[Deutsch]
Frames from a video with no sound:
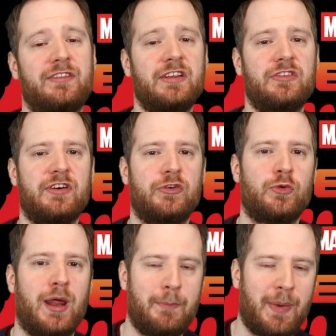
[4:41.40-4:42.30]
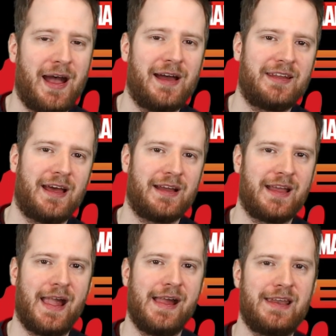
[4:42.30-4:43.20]
an sich zwar schon ein paar
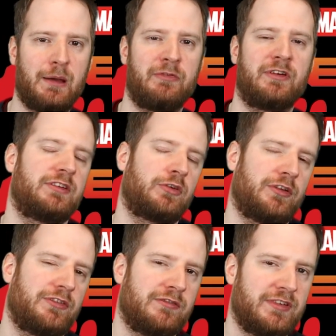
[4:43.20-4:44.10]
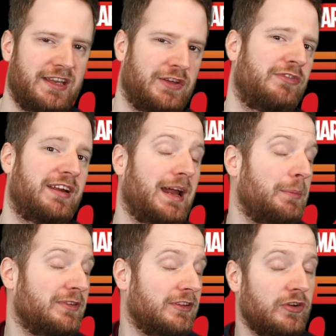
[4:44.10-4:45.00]
Tage älter, aber ich fand sie trotzdem wichtig und vielleicht
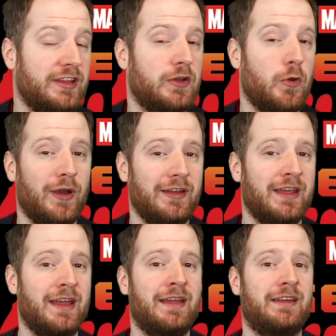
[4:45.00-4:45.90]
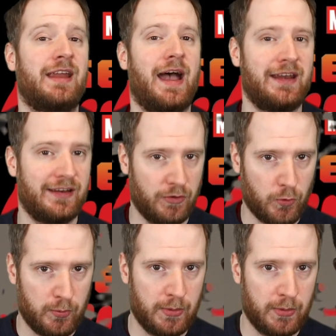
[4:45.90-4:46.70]
habt ihr es ja noch nicht gehört, denn einer der